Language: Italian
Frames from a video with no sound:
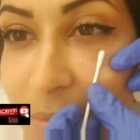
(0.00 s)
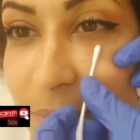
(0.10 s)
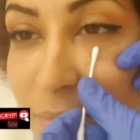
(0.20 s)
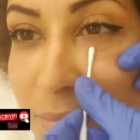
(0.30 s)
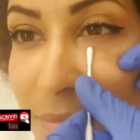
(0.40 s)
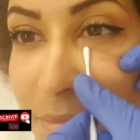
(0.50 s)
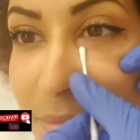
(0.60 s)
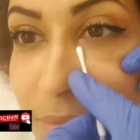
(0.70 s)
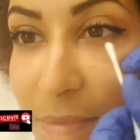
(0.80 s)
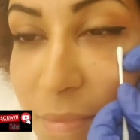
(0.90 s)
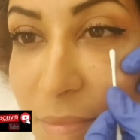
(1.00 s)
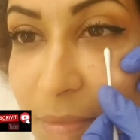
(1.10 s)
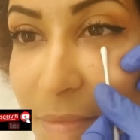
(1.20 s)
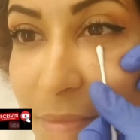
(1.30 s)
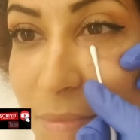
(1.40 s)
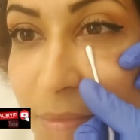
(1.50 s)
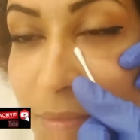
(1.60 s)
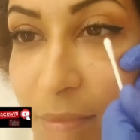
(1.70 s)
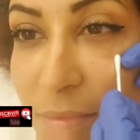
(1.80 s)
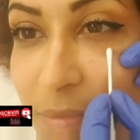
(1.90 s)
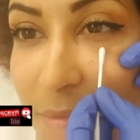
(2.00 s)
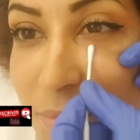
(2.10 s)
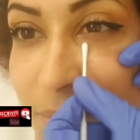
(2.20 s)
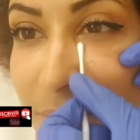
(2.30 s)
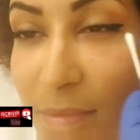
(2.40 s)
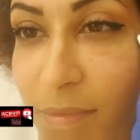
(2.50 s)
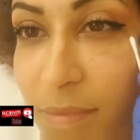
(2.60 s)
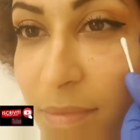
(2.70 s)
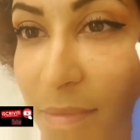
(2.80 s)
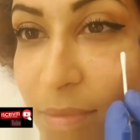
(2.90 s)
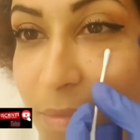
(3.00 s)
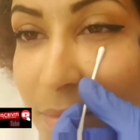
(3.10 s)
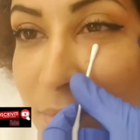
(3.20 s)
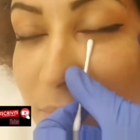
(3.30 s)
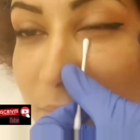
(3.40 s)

Questa seduta me l'ha fatta, come vi ho detto, tre volte. L'ho